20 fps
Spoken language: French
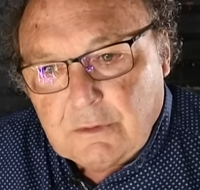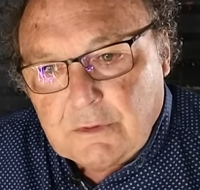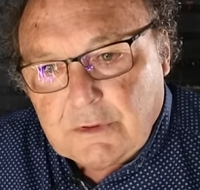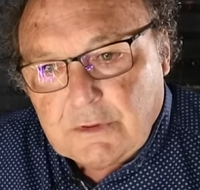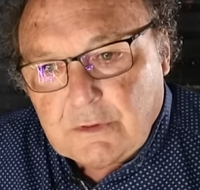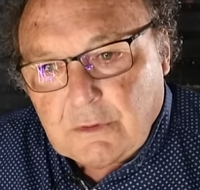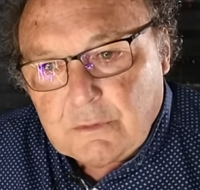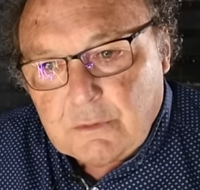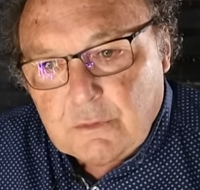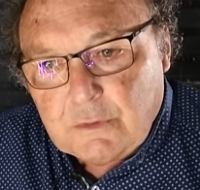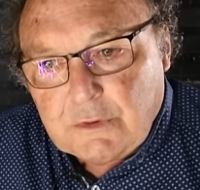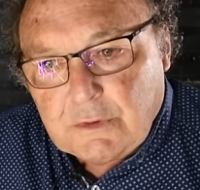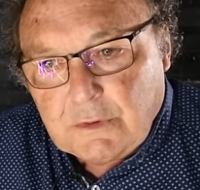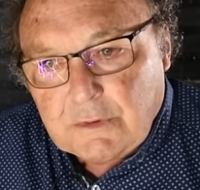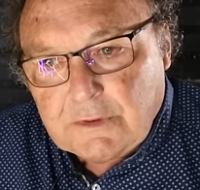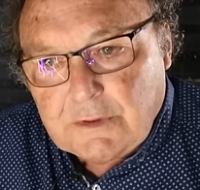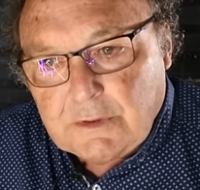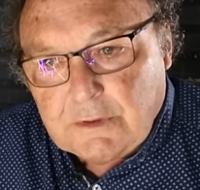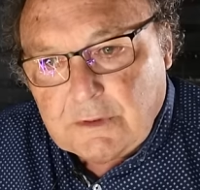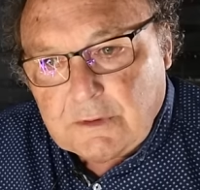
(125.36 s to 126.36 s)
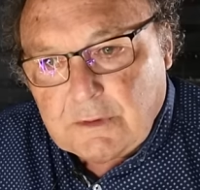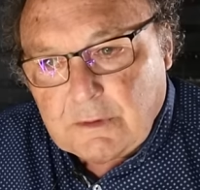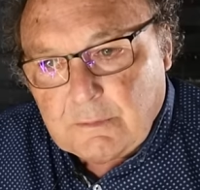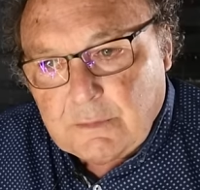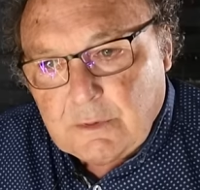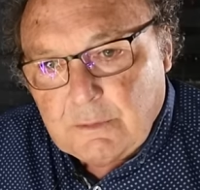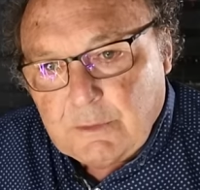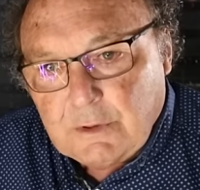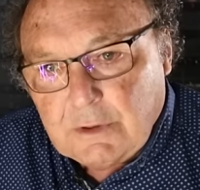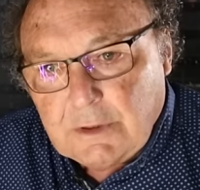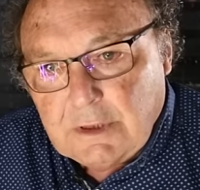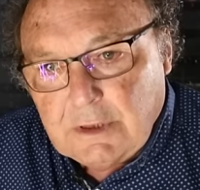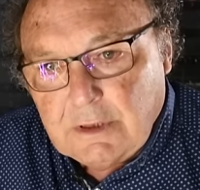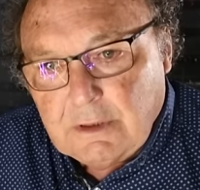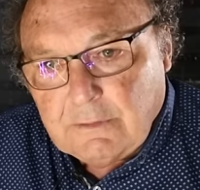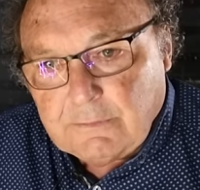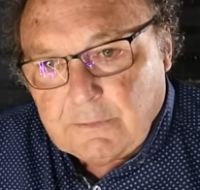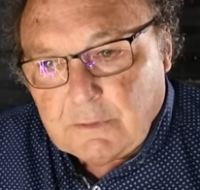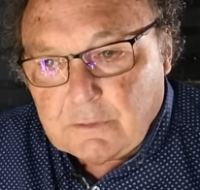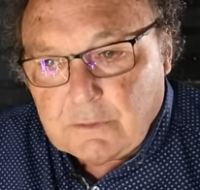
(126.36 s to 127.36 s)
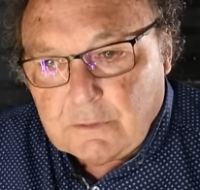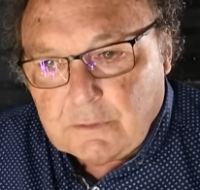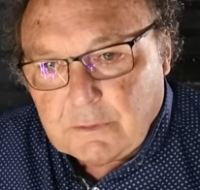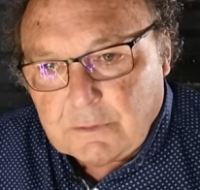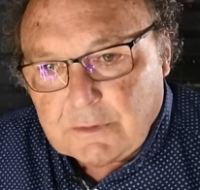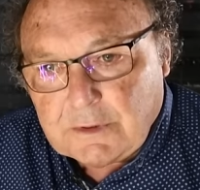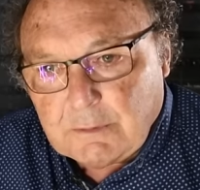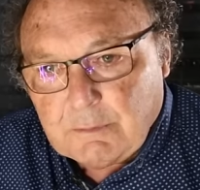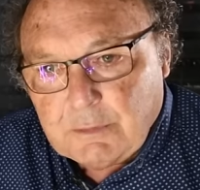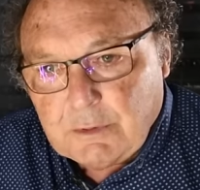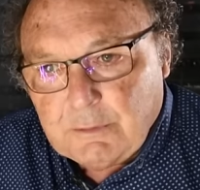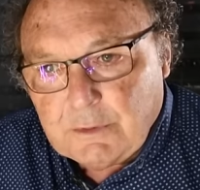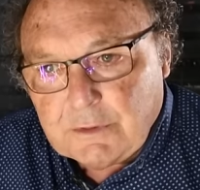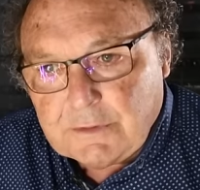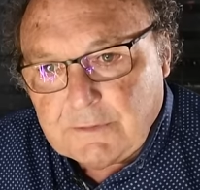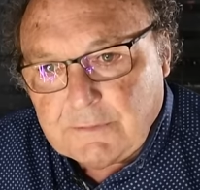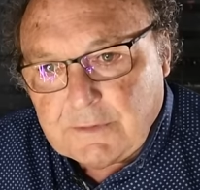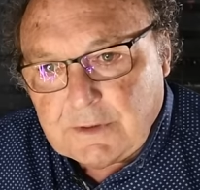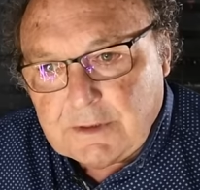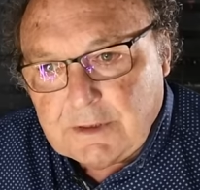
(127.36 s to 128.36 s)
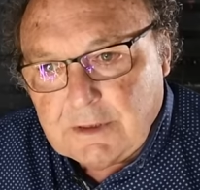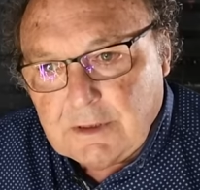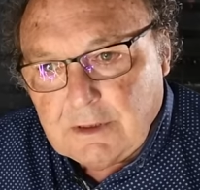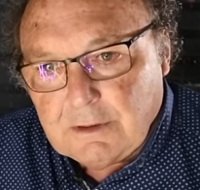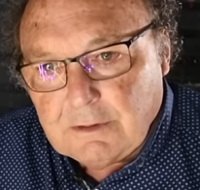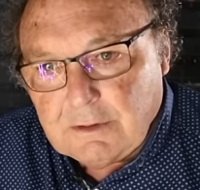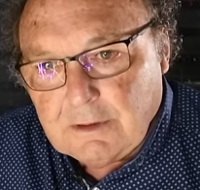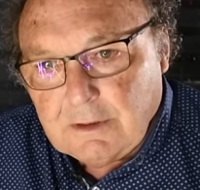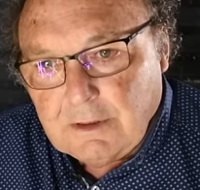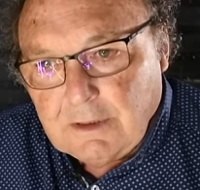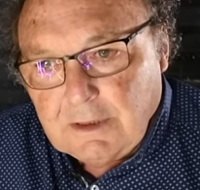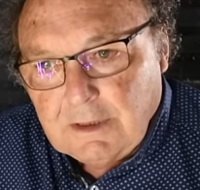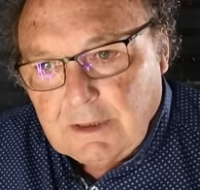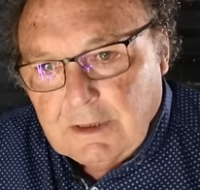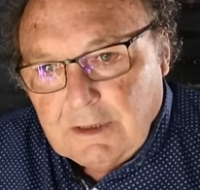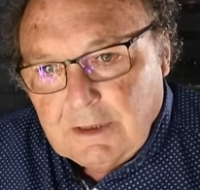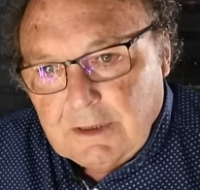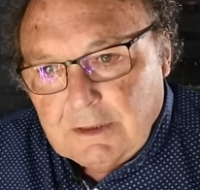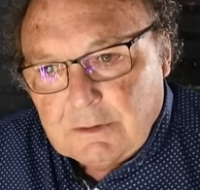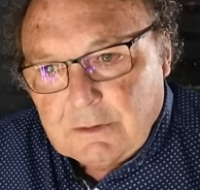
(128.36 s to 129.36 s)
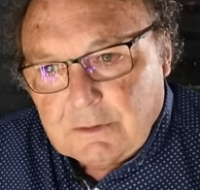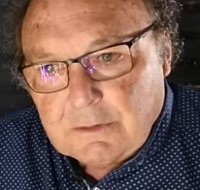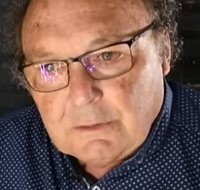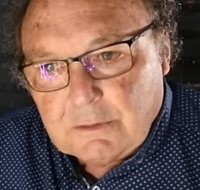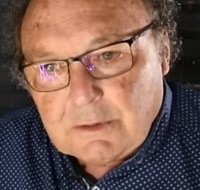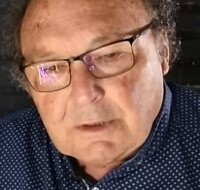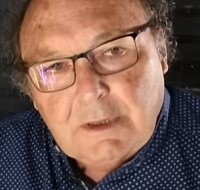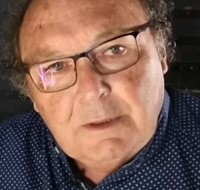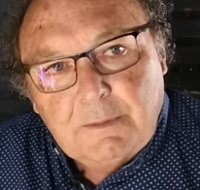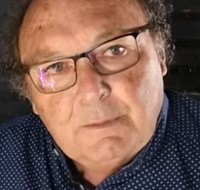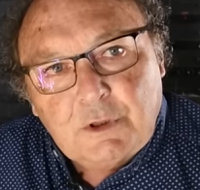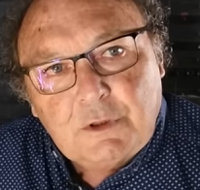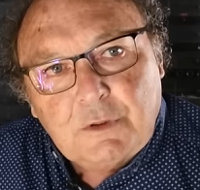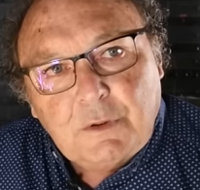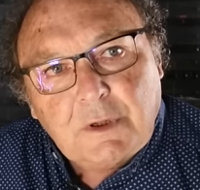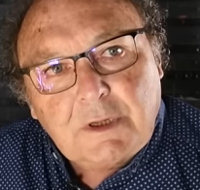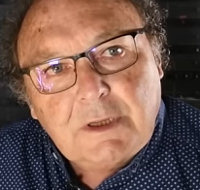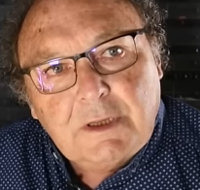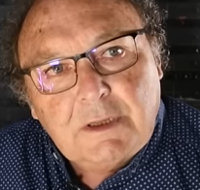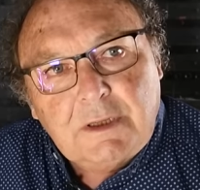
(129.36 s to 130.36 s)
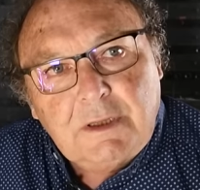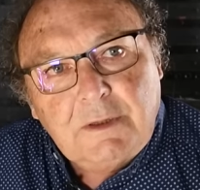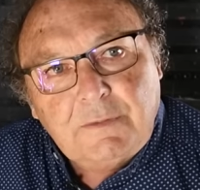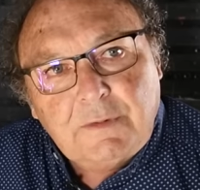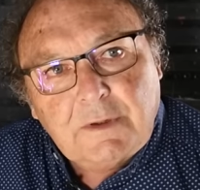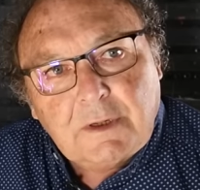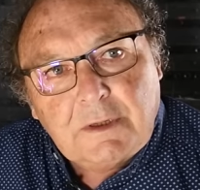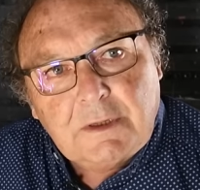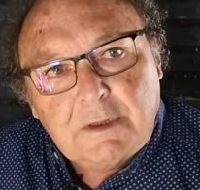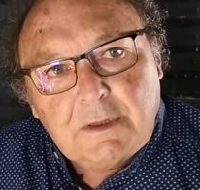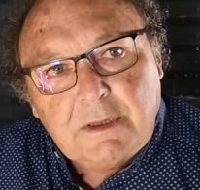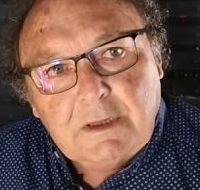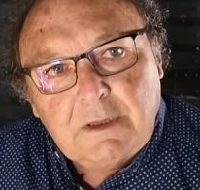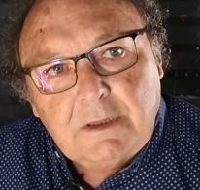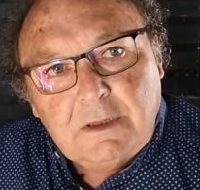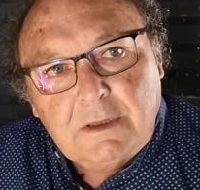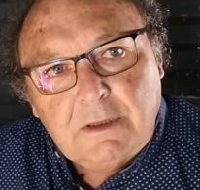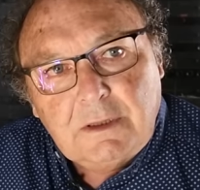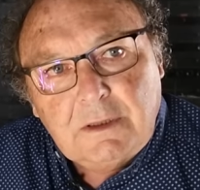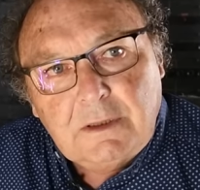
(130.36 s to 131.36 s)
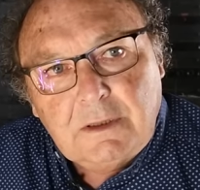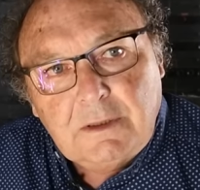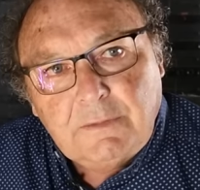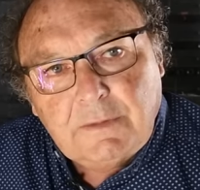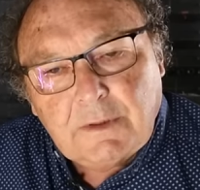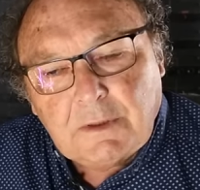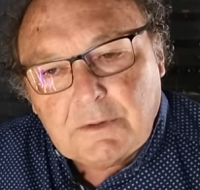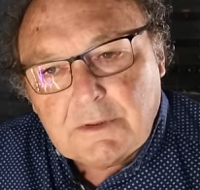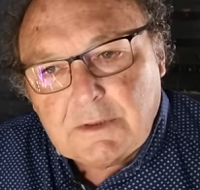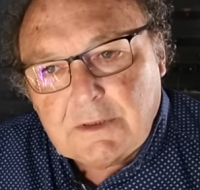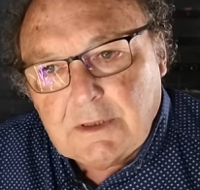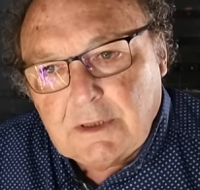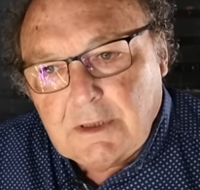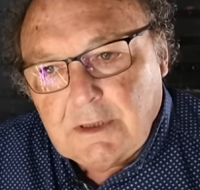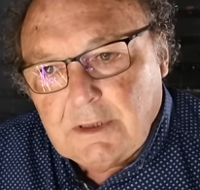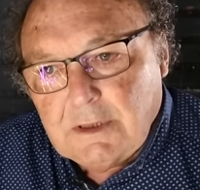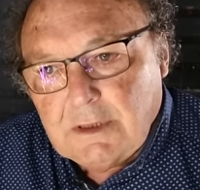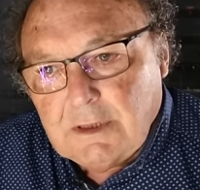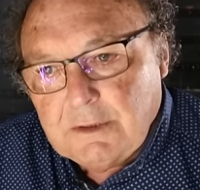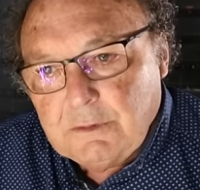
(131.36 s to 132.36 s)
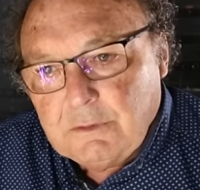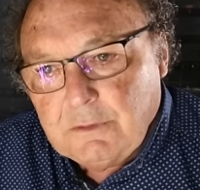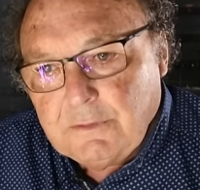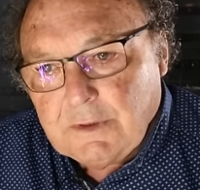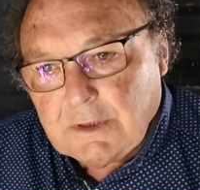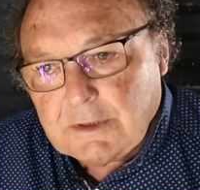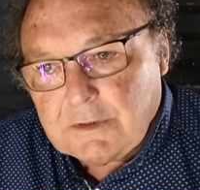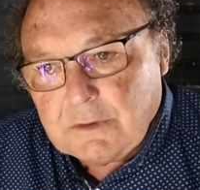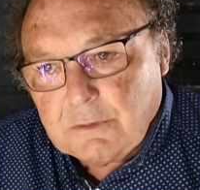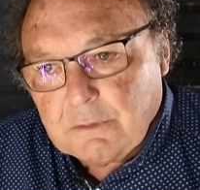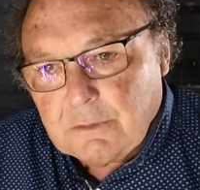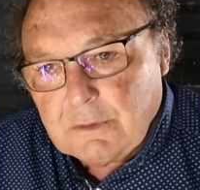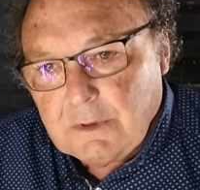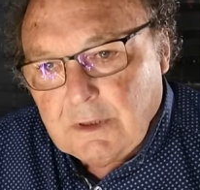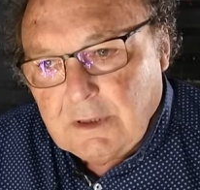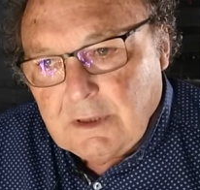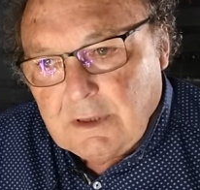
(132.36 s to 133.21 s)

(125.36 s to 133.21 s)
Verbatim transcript: 100-200, euh, c'est simplement les, enfin ce sont simplement, c'est facile, euh, ce sont les moteurs qui, est qui différenciaient les, les deux versions.